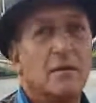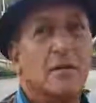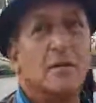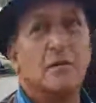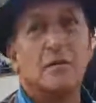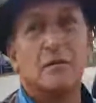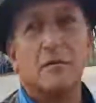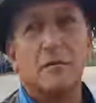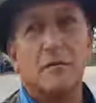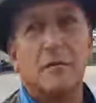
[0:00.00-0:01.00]
No, no,
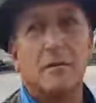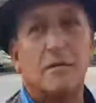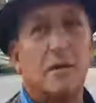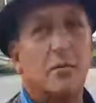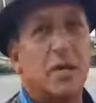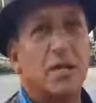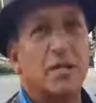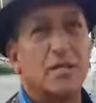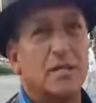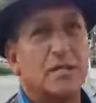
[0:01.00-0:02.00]
no, no hay para qué
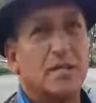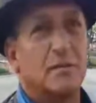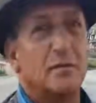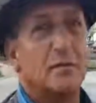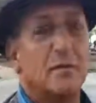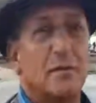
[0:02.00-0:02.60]
descansar.